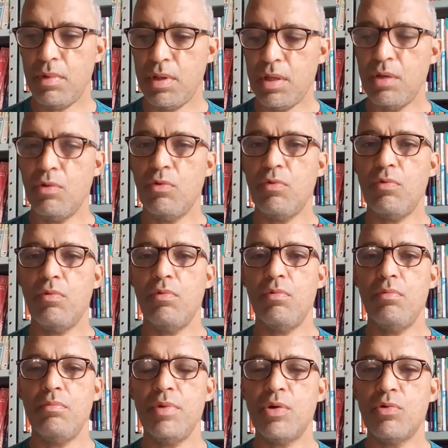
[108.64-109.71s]
eu
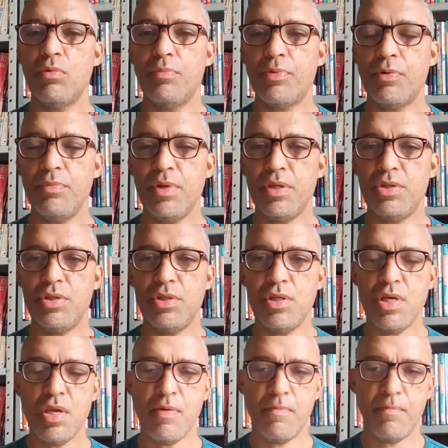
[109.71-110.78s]
me
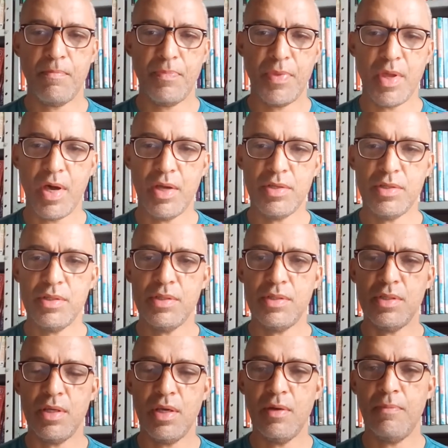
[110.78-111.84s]
comprometi a
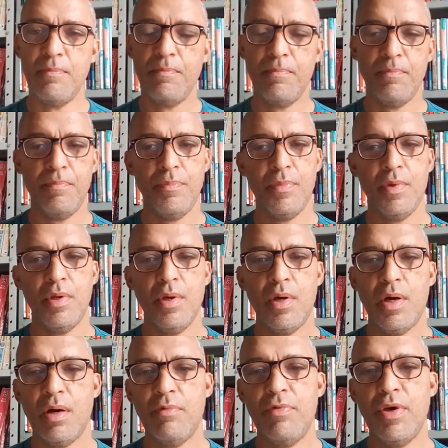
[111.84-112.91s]
dizer
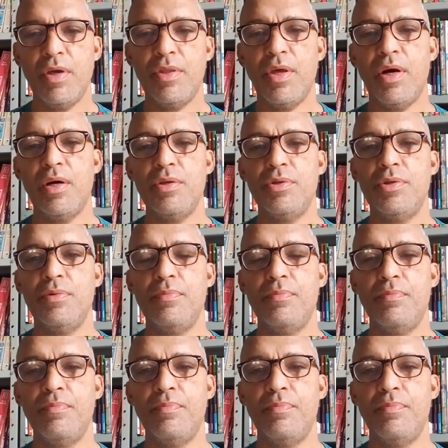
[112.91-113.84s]
a verdade.